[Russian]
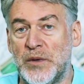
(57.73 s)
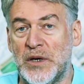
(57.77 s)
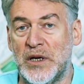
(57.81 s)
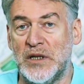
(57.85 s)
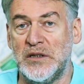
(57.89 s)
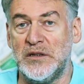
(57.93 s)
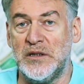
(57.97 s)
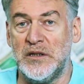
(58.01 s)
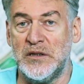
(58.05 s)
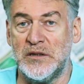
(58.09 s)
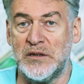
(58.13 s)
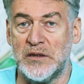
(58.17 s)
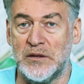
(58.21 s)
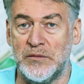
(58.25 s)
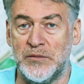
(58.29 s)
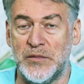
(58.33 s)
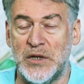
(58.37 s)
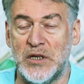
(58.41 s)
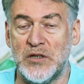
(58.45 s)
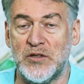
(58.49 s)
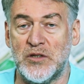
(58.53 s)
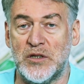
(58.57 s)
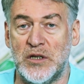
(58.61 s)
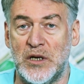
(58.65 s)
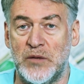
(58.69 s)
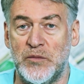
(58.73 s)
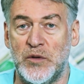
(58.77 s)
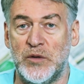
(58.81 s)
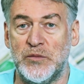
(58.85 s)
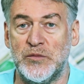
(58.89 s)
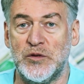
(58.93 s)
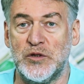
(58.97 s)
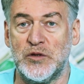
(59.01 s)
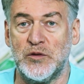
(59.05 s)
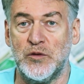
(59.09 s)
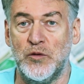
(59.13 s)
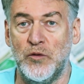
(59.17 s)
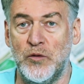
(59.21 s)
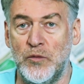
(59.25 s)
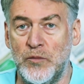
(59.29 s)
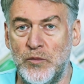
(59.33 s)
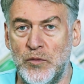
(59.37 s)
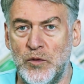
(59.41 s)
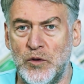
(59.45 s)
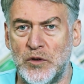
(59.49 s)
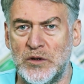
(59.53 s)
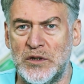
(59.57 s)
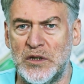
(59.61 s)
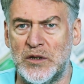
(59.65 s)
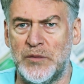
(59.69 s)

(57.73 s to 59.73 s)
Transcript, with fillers: по российским масштабам сумму,